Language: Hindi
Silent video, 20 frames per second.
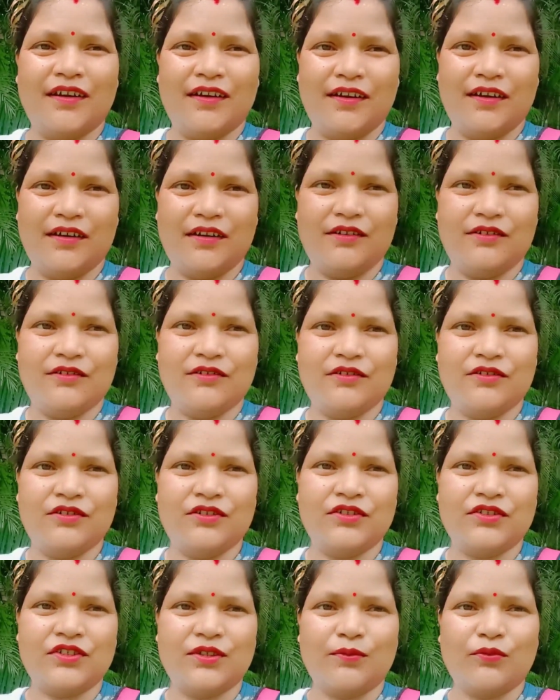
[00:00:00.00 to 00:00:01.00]

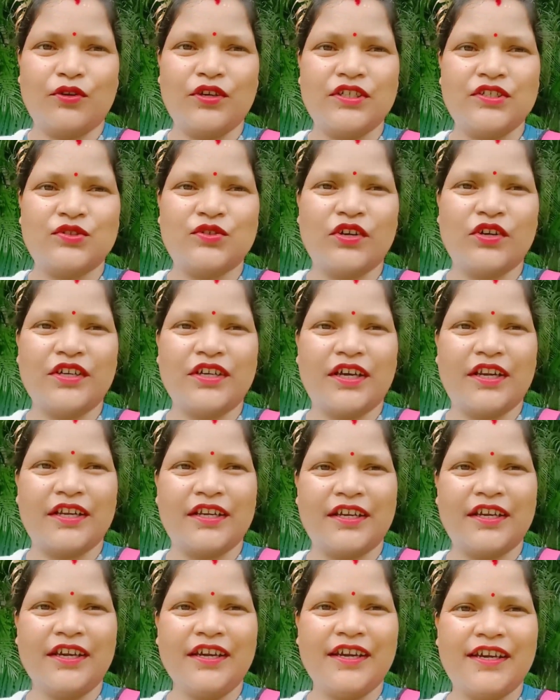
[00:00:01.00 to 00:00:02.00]
और सबको इन्जॉय
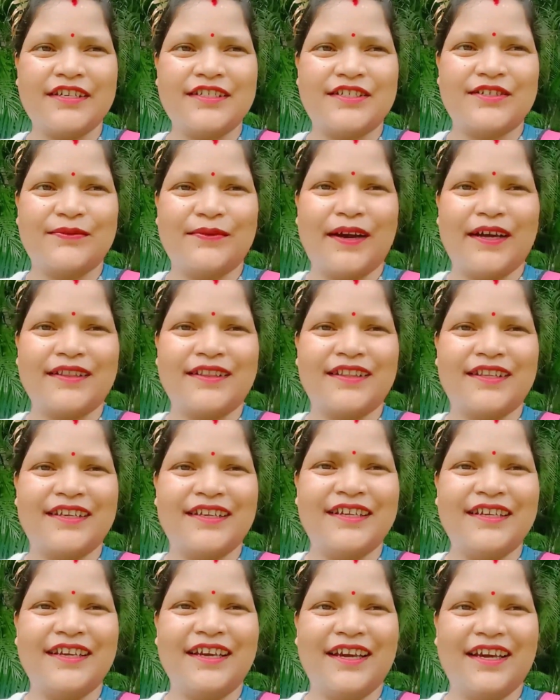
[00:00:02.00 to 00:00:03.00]
करेंगे ऐसी बात
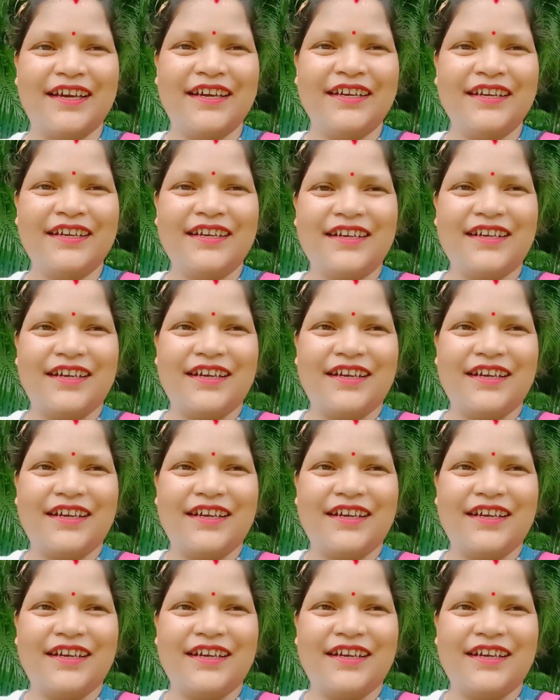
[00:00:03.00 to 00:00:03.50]
नहीं है